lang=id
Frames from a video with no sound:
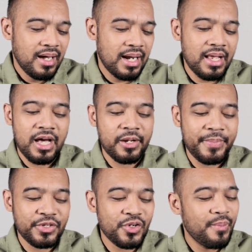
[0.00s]
karena hari
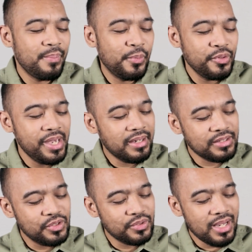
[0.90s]
besok mempunyai
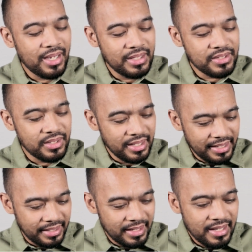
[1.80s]
kesusahannya
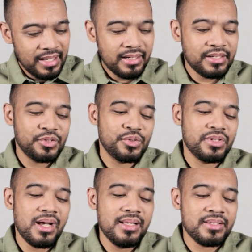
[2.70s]
sendiri.
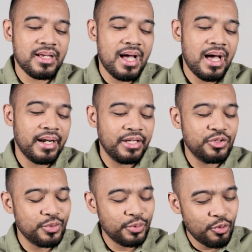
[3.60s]
Kesusahan sehari
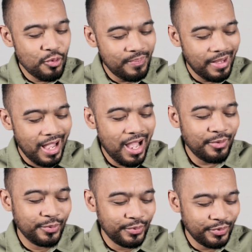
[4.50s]

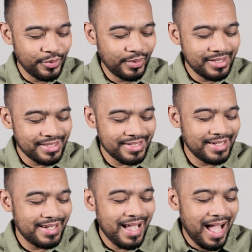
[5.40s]
cukuplah untuk
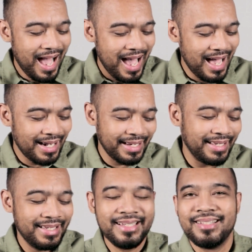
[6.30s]

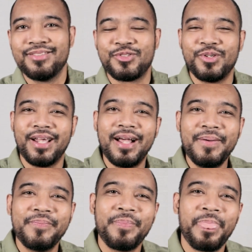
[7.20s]
sehari.
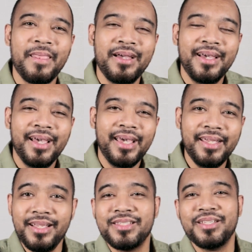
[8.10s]
Saudara,
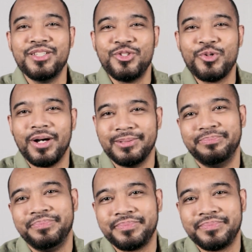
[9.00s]
ini janji Tuhan.